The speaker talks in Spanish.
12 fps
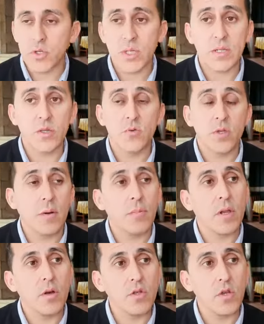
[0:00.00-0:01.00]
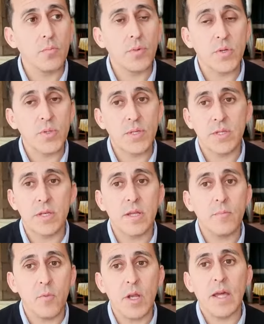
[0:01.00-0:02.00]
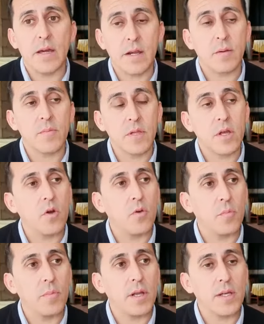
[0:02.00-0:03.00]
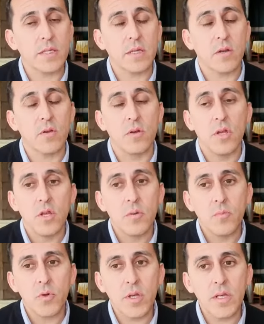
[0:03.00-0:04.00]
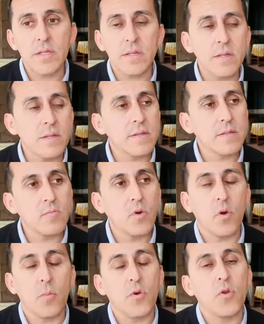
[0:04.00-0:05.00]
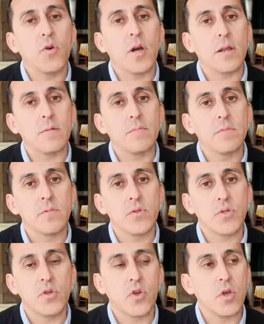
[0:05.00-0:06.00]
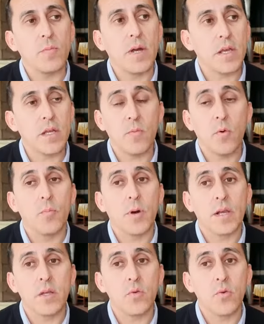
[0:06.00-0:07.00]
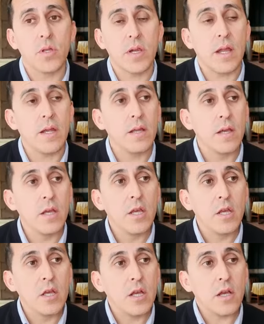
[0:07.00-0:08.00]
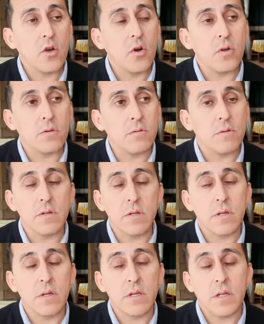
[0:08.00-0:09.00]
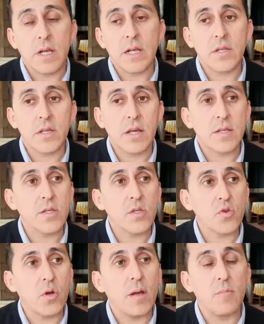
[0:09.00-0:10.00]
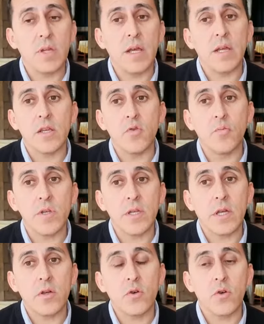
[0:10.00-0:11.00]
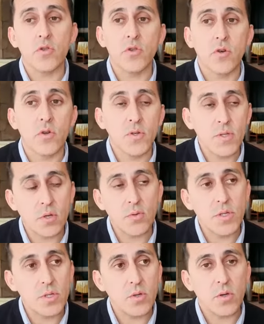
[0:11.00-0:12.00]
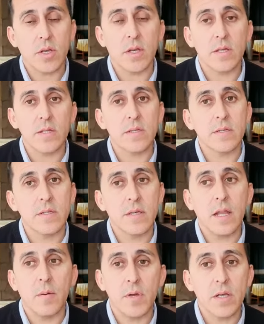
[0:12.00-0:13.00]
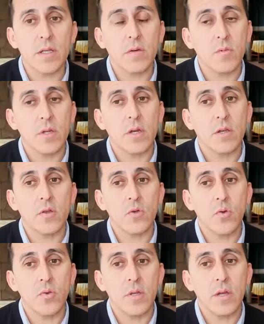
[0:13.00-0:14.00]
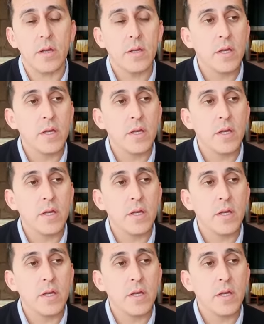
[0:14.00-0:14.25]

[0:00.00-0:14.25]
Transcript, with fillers: se hace un día para otro, pero sí tenemos las herramientas como para hacerlo. ¿Por qué sí decimos homologar? Nosotros nos imaginamos un parque industrial con calles de acceso amplias, iluminado, con todos los servicios que necesita la pequeña y mediana industria